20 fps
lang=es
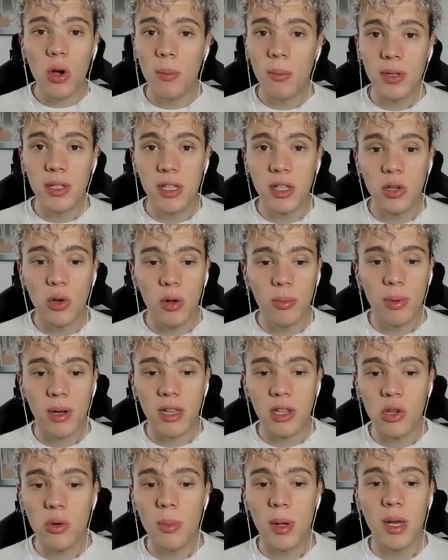competitivo el
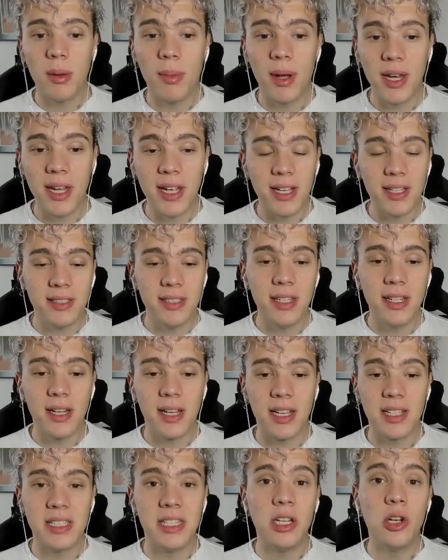partido y me animaría a decir
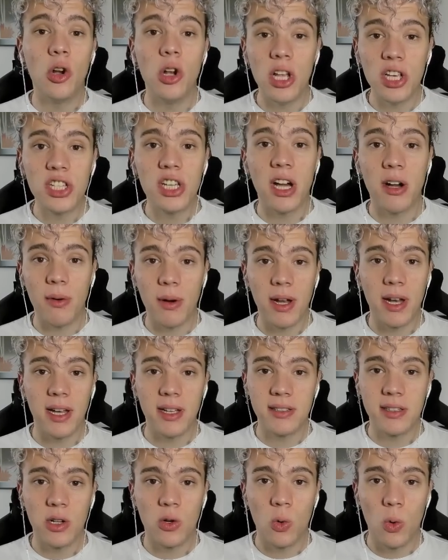que si no le echaban a
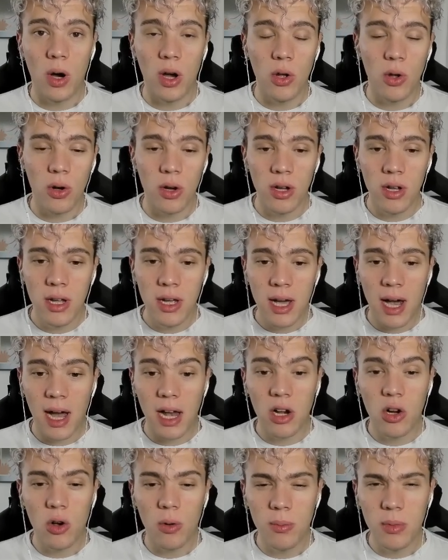ese jugador
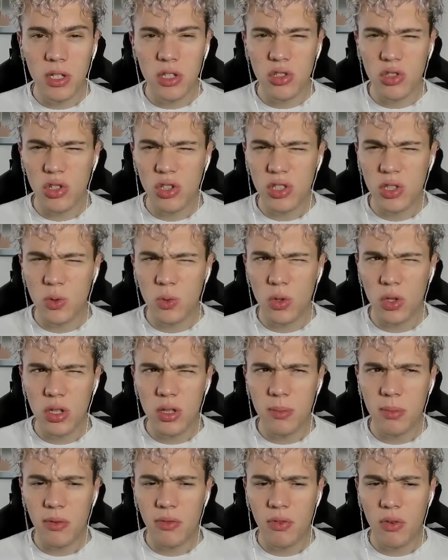al comienzo del segundo
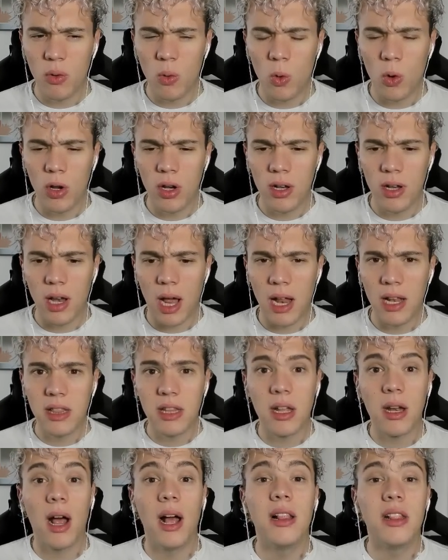tiempo, o al,
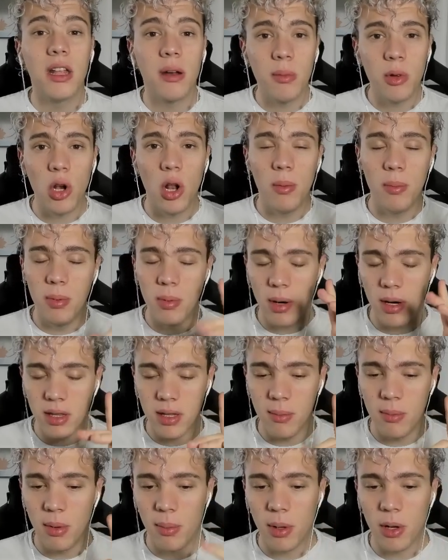término del primer
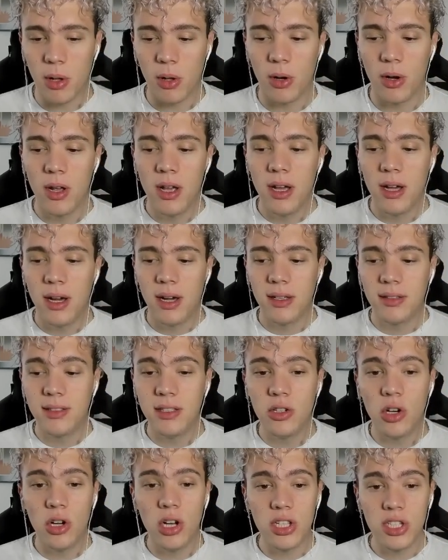tiempo, perdón.
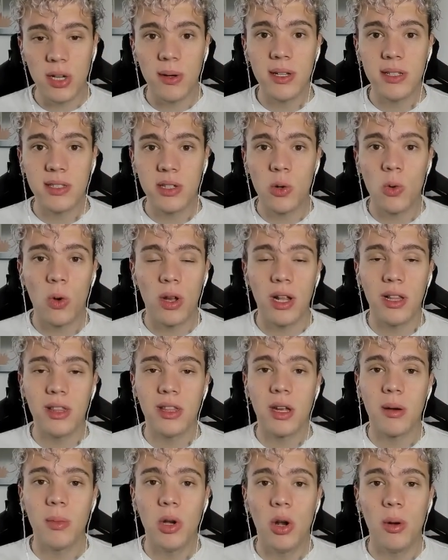Si no le echaban a ese jugador al
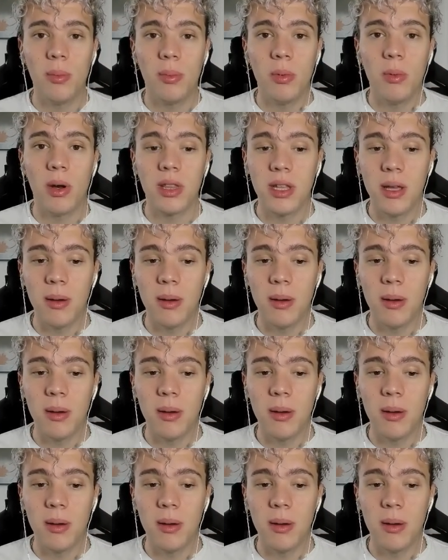término del primer